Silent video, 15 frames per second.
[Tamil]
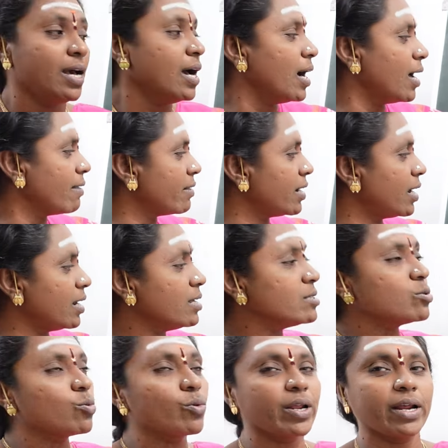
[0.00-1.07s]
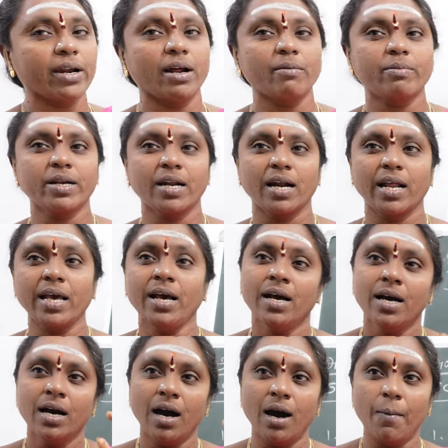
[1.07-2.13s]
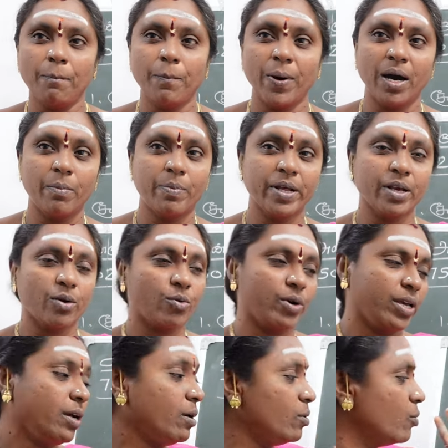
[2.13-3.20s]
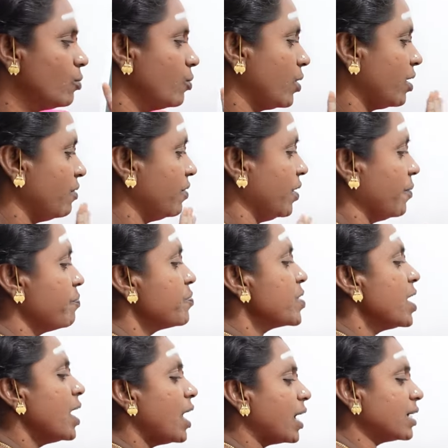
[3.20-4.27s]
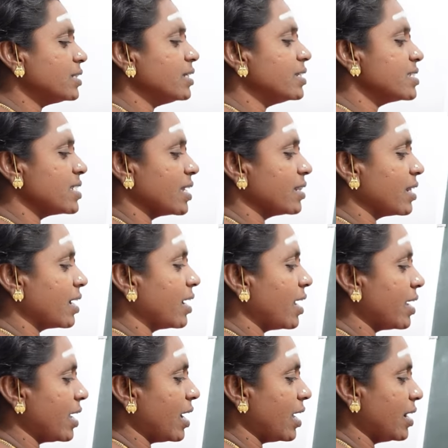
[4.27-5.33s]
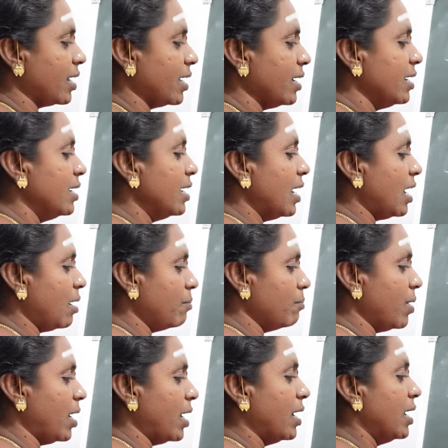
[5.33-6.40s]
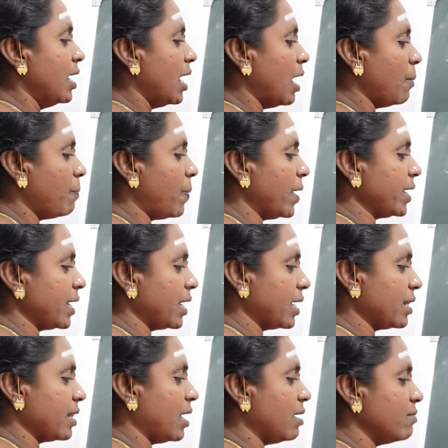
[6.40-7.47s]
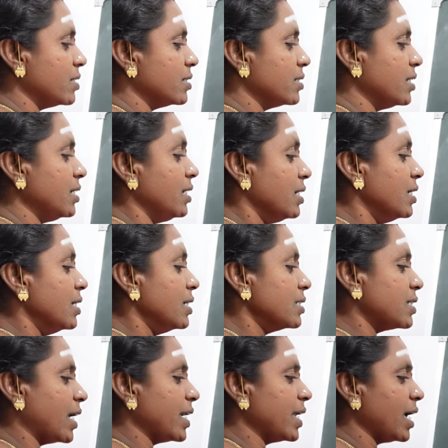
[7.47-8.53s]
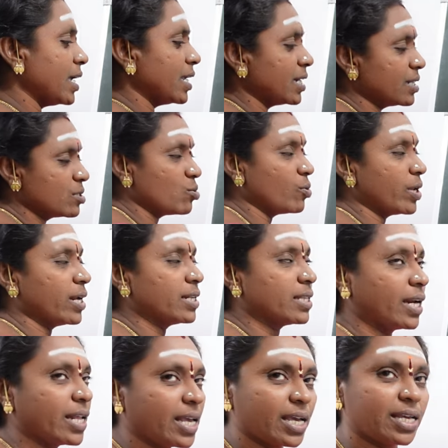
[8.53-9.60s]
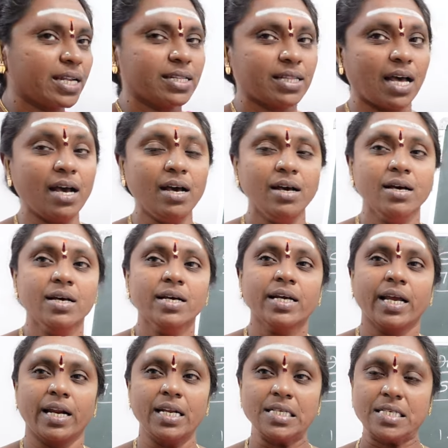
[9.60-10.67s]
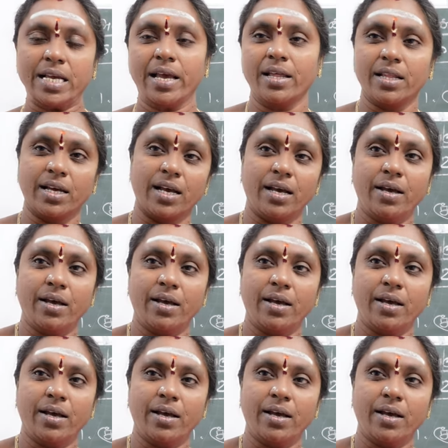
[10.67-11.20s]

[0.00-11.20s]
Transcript: அதனால சூரியன் அப்படின்னாலே அப்பா அப்படிங்கக்கூடிய உறவு அடுத்தது சந்திரனா யார் அம்மா அப்பா என்னதான் வந்து தனியாக இருந்து சூரியன் தனியாக இருந்தால் என்ன செய்யாதுங்க